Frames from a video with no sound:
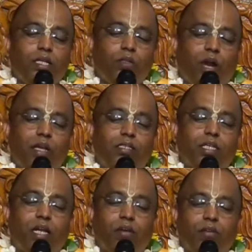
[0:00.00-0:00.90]
तो
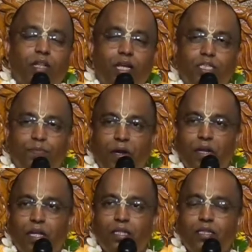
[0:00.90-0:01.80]
ऐसे गौरीदास
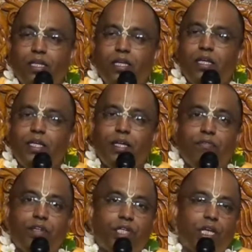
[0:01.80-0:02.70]
पंडित ये
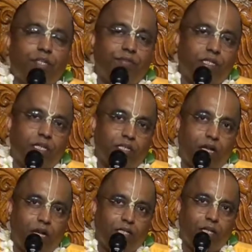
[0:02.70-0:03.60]
विशेष विशेष
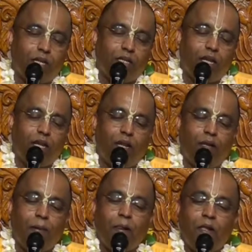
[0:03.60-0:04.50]
आचार्य हैं
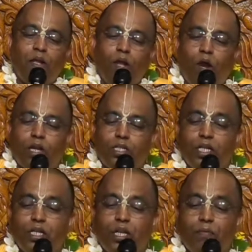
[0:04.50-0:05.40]
और
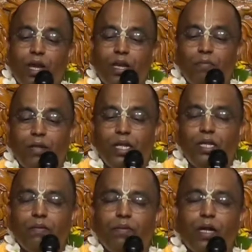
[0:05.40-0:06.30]
जिनके बारे
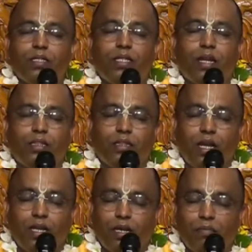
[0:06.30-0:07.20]
में भक्ति
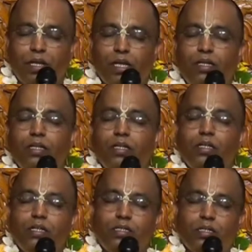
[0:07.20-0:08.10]
रत्नाकर में
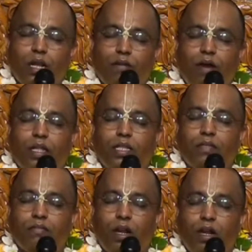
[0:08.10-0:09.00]

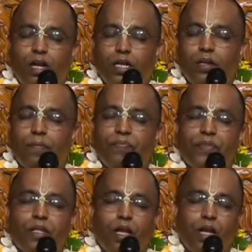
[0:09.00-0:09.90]
सर्वाधिक वर्णन
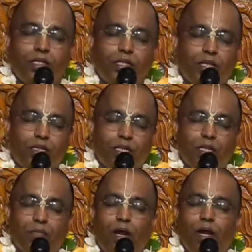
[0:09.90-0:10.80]
हाँ
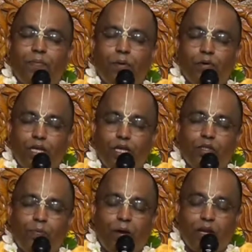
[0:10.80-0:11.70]
चैतन्य महाप्रभु के
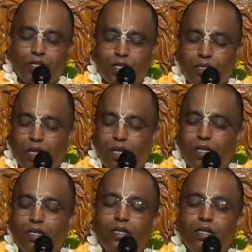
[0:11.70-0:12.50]
जो पार्षद है